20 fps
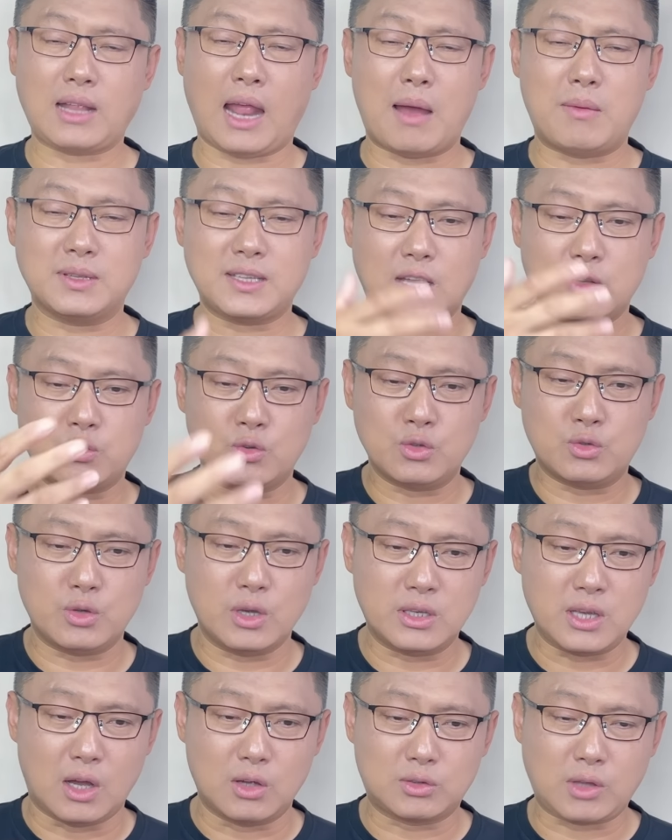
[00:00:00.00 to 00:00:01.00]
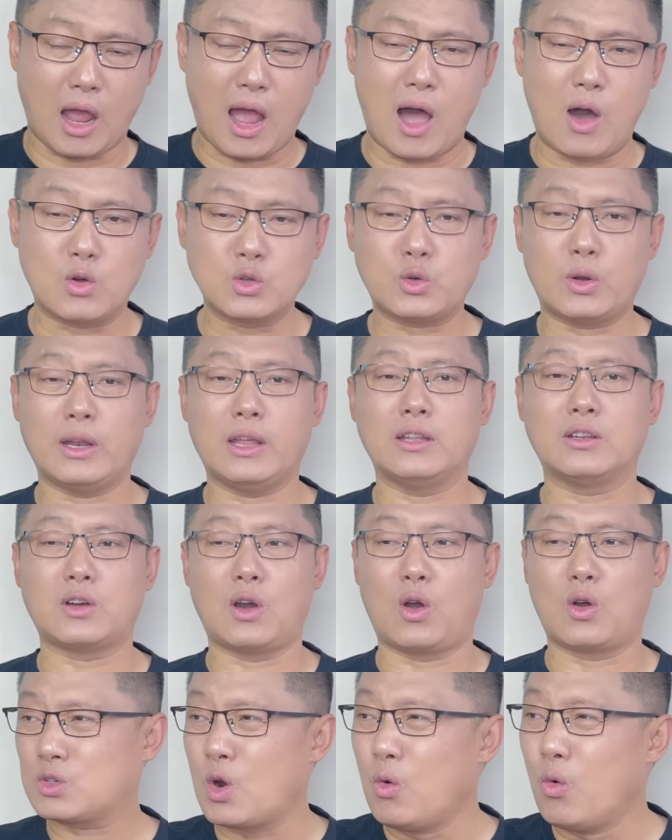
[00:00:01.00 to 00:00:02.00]
她们在从学校逃出来的时
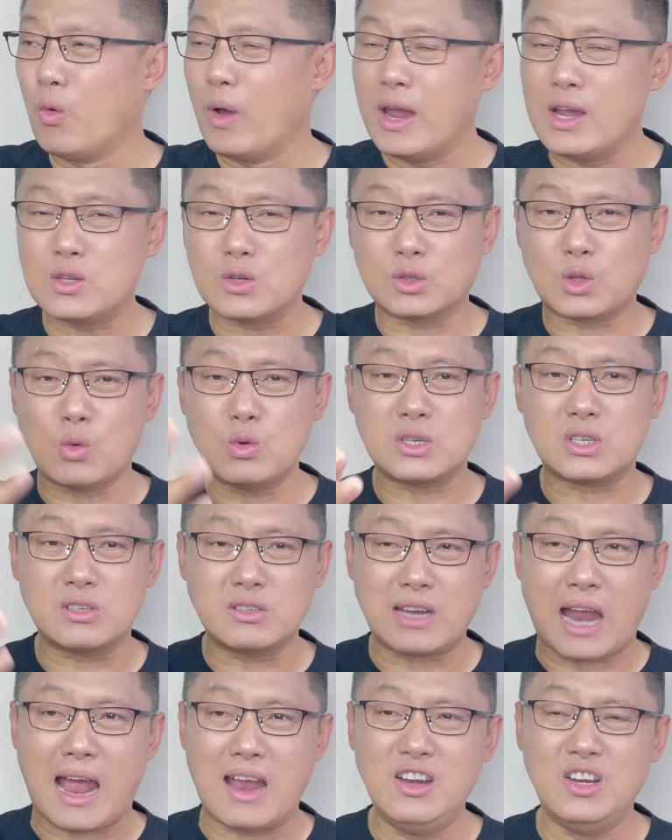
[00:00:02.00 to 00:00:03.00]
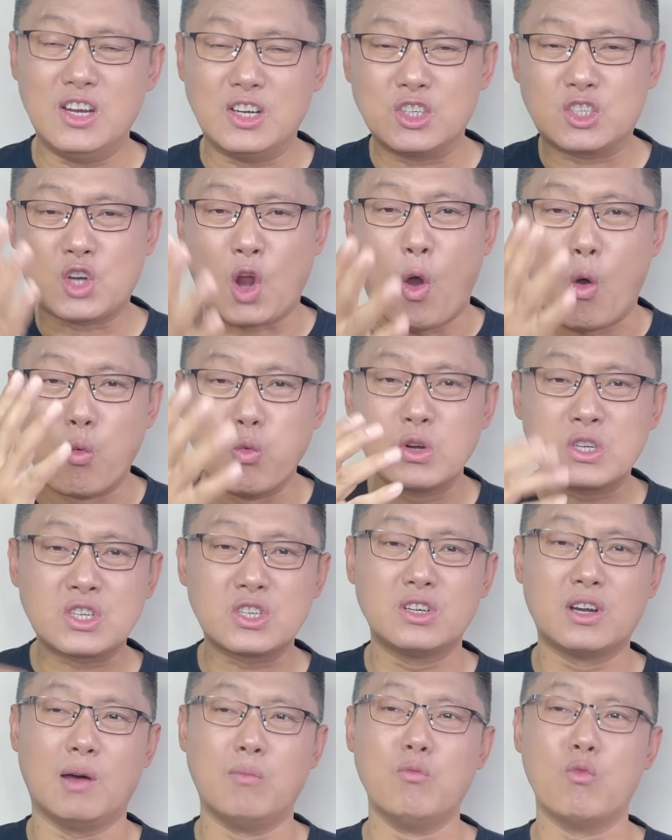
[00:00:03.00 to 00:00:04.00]
候，周围就都是男人仇
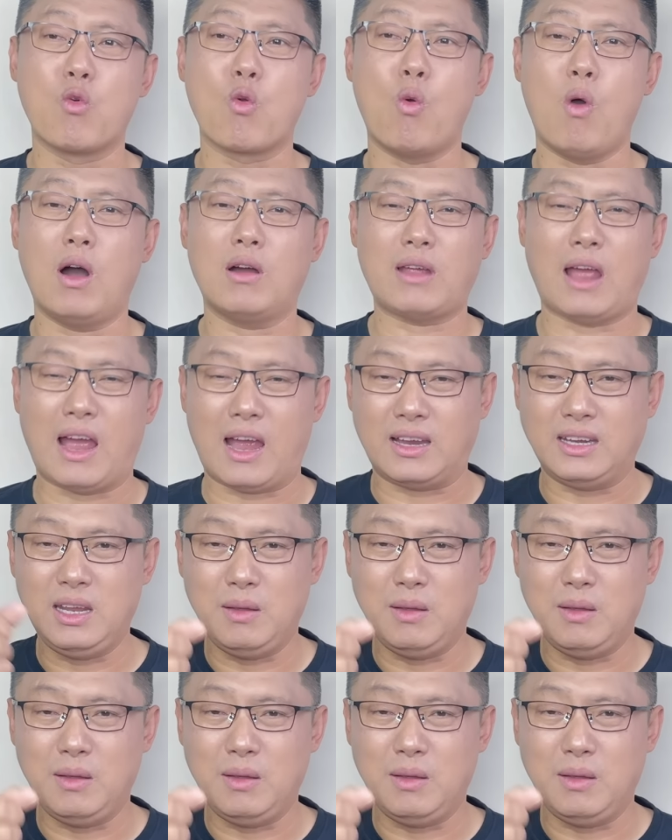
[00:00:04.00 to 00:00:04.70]
视的目光啊！